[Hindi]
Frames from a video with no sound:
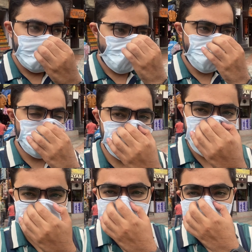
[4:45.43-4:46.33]
बट वो तो
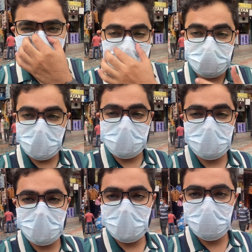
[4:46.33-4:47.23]
ऐसे ही था लेकिन
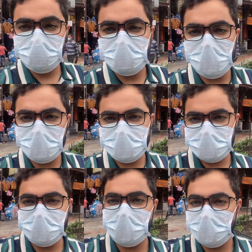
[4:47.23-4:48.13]
ये तो बहुत
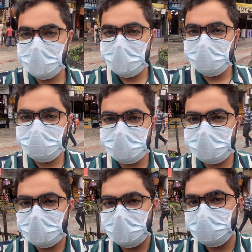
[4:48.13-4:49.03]
अच्छा था
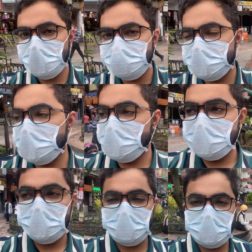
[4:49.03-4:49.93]
पीछे है चॉपस्टिक
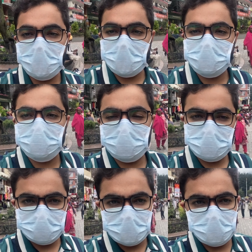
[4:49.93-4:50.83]
कभी आए तो
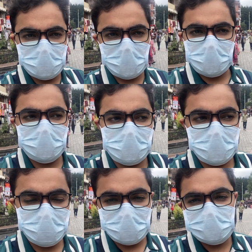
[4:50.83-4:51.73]
ज़रूर ट्राई
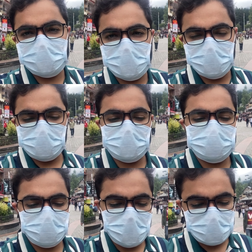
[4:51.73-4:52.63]
करना वेज या नॉन वेज
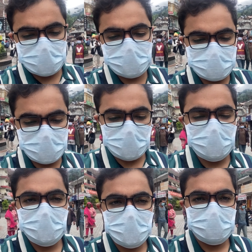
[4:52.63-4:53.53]
वो आपकी इच्छा
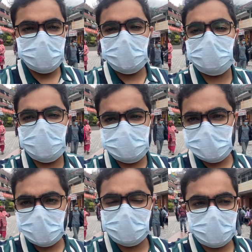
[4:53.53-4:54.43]
है मैंने वेज
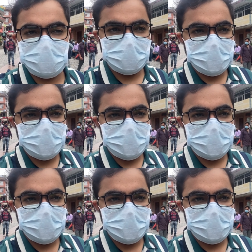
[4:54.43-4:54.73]
लिया था